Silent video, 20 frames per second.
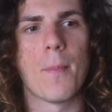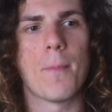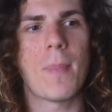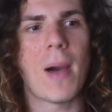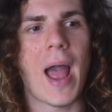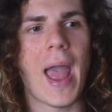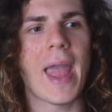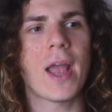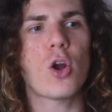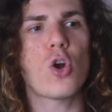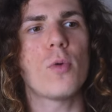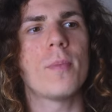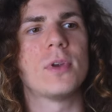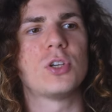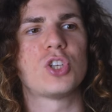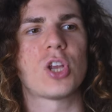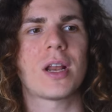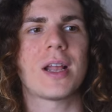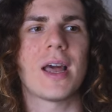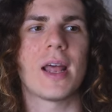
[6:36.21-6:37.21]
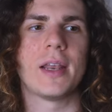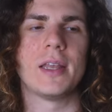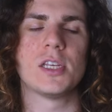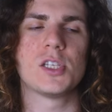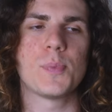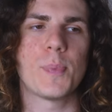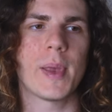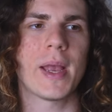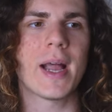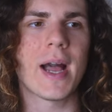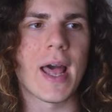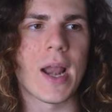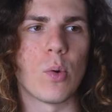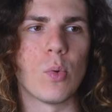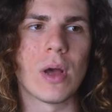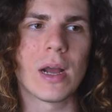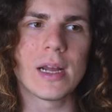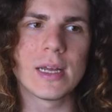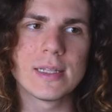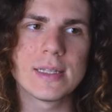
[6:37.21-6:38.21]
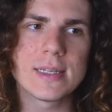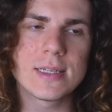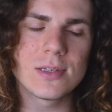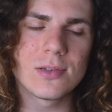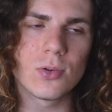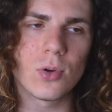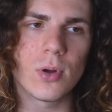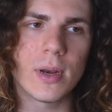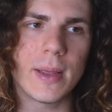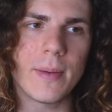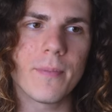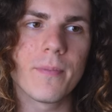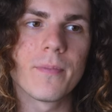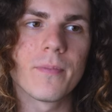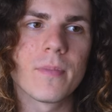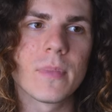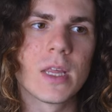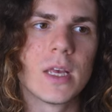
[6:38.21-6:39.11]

ma è come cercare di spiegare una canzone